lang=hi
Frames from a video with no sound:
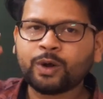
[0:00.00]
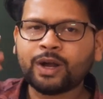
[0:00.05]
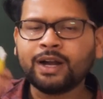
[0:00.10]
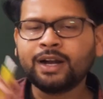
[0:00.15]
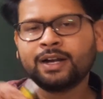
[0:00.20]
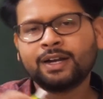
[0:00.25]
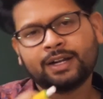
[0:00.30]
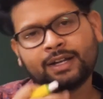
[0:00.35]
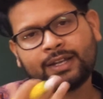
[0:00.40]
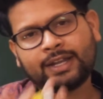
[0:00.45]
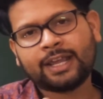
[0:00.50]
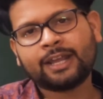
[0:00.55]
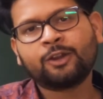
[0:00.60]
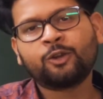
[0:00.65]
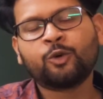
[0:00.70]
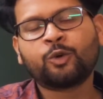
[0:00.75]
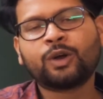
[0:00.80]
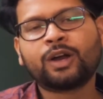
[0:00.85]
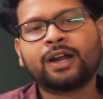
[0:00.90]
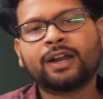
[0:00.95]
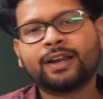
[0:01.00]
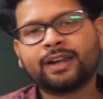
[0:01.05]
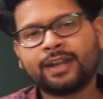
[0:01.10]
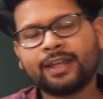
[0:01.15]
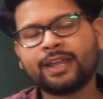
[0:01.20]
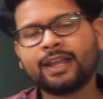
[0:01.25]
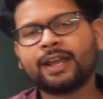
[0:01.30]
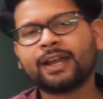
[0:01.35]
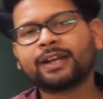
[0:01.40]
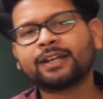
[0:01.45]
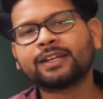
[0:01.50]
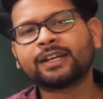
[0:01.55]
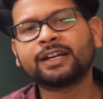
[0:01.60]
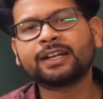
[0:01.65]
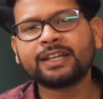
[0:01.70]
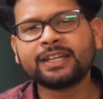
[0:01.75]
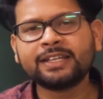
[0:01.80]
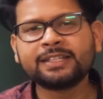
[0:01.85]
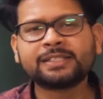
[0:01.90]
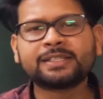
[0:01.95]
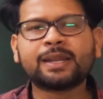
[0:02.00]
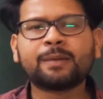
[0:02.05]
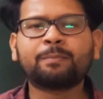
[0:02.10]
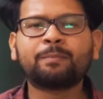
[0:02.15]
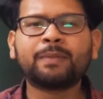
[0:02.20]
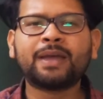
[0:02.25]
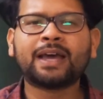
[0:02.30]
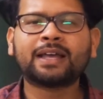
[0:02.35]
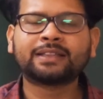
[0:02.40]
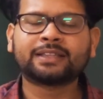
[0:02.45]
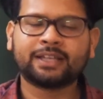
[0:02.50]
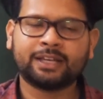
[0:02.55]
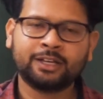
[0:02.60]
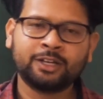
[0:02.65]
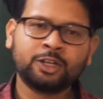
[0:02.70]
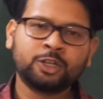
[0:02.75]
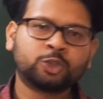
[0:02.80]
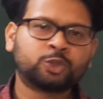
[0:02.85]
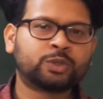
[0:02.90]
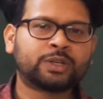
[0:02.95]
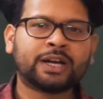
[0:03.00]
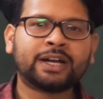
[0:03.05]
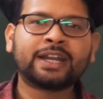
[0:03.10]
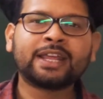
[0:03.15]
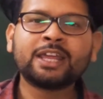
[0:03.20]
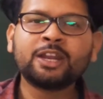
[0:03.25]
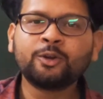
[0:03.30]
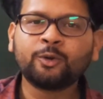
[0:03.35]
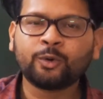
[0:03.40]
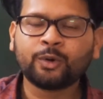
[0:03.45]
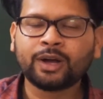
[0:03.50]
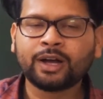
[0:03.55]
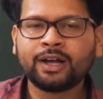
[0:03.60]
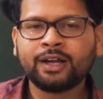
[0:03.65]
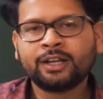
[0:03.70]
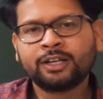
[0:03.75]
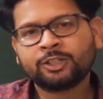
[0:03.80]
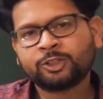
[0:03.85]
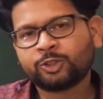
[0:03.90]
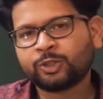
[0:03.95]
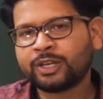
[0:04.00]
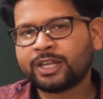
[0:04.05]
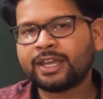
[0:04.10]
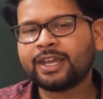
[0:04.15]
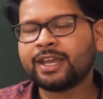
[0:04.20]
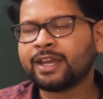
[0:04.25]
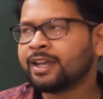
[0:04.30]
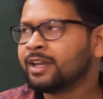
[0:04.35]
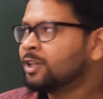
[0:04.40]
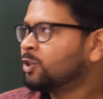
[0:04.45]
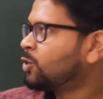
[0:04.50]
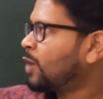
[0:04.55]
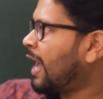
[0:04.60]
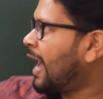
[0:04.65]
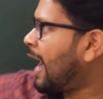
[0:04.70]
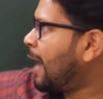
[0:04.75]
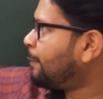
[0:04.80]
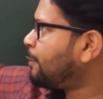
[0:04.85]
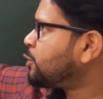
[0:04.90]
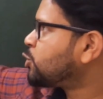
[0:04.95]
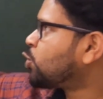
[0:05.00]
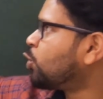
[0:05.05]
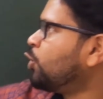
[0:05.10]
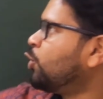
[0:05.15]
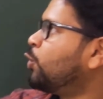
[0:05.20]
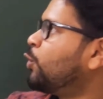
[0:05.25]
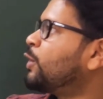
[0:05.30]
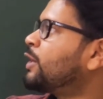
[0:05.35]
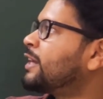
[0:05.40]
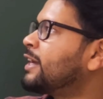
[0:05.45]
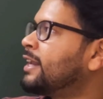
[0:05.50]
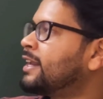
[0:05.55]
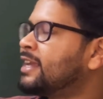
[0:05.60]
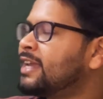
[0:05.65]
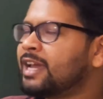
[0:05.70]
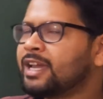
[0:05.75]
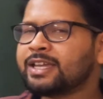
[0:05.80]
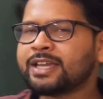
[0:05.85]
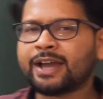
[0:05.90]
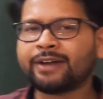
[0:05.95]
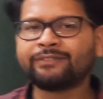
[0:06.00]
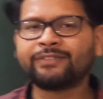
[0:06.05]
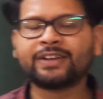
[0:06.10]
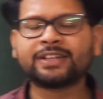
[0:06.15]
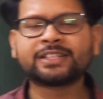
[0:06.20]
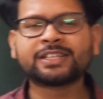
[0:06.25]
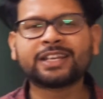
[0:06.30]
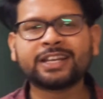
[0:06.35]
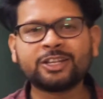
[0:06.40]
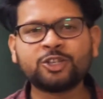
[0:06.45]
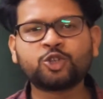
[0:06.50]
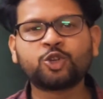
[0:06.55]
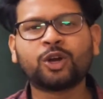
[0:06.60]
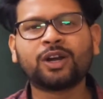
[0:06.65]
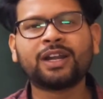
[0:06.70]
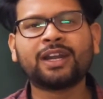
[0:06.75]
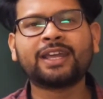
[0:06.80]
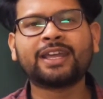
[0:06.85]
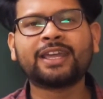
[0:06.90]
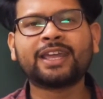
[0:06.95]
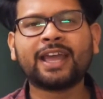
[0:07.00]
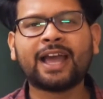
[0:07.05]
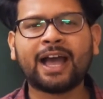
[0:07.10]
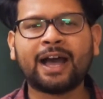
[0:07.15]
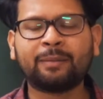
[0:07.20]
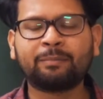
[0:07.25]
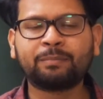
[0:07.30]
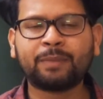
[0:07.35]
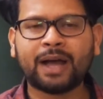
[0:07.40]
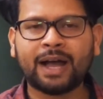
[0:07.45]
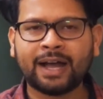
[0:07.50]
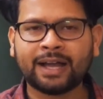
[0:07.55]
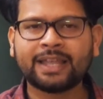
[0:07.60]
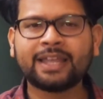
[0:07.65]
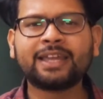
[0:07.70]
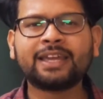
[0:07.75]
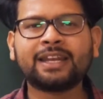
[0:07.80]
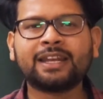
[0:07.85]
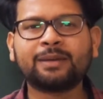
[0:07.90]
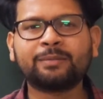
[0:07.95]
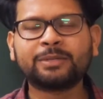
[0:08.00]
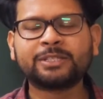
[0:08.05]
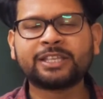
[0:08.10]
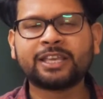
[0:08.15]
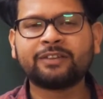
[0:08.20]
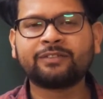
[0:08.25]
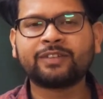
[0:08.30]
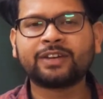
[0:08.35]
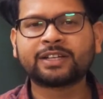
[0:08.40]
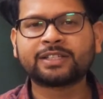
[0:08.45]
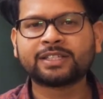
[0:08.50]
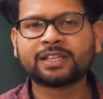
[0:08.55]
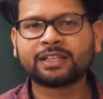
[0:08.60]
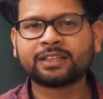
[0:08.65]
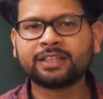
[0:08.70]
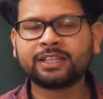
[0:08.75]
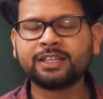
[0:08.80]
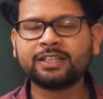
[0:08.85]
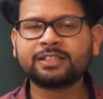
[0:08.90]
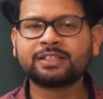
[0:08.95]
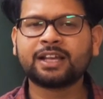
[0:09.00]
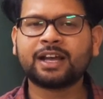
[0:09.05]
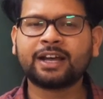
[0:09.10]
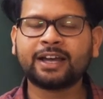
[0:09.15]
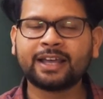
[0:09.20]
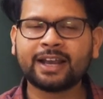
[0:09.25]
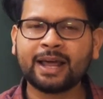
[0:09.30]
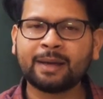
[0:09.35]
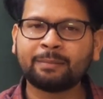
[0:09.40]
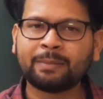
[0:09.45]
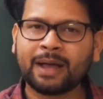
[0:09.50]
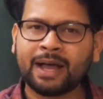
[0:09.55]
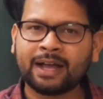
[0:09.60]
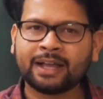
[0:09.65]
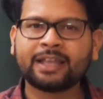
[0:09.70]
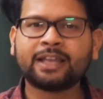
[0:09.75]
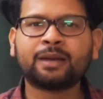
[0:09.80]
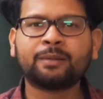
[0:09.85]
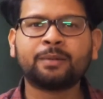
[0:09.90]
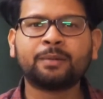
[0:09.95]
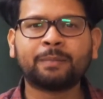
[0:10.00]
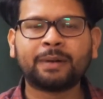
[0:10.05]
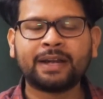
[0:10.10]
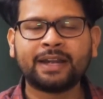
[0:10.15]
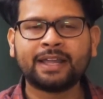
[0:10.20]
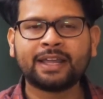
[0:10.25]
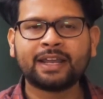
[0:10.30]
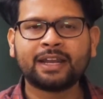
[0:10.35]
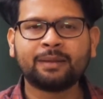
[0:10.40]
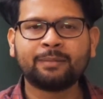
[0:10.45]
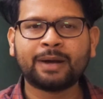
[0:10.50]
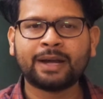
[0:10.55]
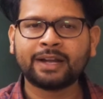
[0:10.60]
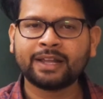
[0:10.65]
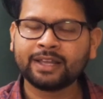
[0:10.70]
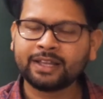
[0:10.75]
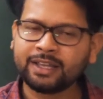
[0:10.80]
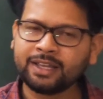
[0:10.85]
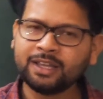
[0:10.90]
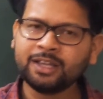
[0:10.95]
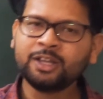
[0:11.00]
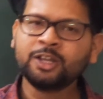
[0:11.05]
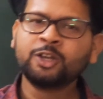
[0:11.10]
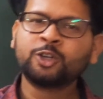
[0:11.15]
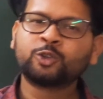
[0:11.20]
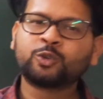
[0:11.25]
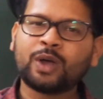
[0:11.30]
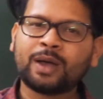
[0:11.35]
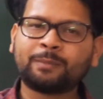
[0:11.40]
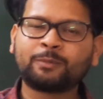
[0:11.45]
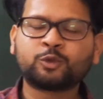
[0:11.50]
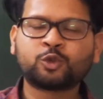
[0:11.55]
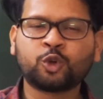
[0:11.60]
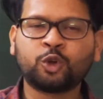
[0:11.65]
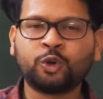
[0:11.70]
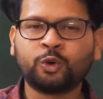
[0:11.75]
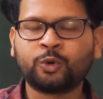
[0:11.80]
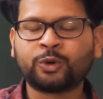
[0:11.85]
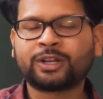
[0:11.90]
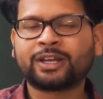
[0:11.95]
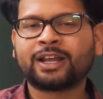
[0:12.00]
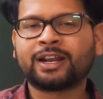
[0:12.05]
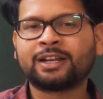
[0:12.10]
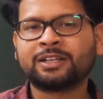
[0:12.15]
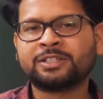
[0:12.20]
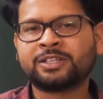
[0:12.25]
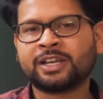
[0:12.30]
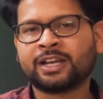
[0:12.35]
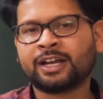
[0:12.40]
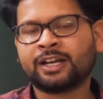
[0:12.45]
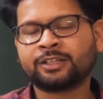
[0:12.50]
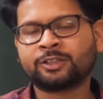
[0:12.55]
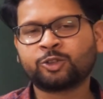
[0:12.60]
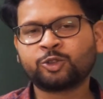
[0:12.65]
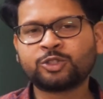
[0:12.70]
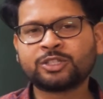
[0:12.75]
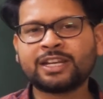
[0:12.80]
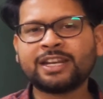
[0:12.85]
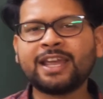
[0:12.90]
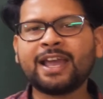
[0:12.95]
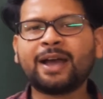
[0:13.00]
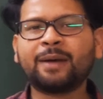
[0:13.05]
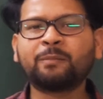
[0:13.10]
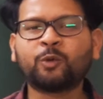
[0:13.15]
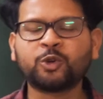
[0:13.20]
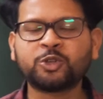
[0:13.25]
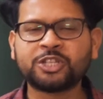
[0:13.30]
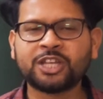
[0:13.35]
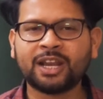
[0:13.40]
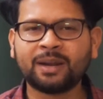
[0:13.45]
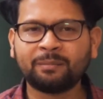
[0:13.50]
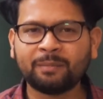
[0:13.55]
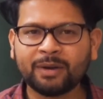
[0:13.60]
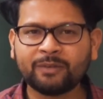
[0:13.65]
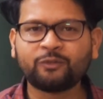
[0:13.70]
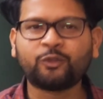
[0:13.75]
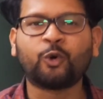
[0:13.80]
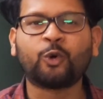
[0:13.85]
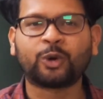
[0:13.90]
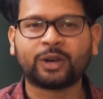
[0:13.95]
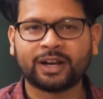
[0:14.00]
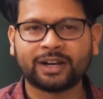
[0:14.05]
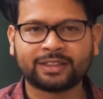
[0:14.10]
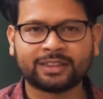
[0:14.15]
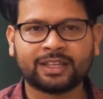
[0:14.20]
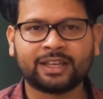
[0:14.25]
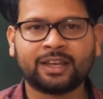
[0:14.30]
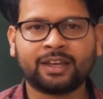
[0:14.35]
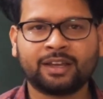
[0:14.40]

होगा टेन होगा ठीक है अगर थर्टीन स्टेप में आता है तो थर्टीन होगा तो ठीक है तो आप इसको नोट करिए या फिर स्क्रीनशॉट लेके आप आगे के लिए भी सेव कर सकते हैं अगर आप आगे कभी पढ़ने के लिए बैठेंगे तो आप उसको नोट कर लीजिएगा तो चलिए अब क्वेश्चन नंबर फोर करते